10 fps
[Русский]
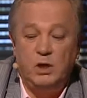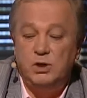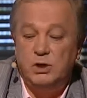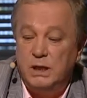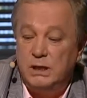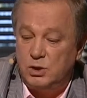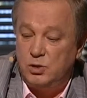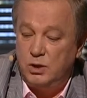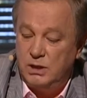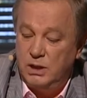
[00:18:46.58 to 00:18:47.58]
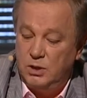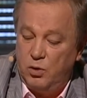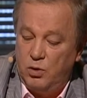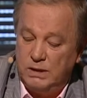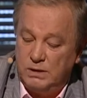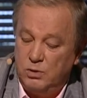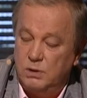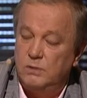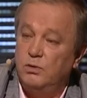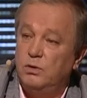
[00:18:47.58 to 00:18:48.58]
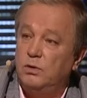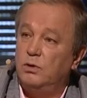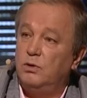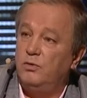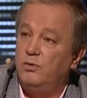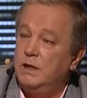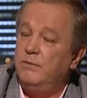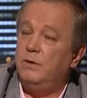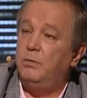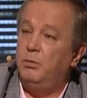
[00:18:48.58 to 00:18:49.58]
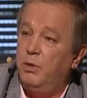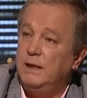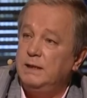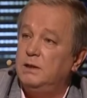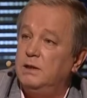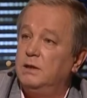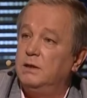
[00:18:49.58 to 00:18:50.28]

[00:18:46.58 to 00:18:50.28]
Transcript: И считается, что если игрок отсутствует, то его заявка пас,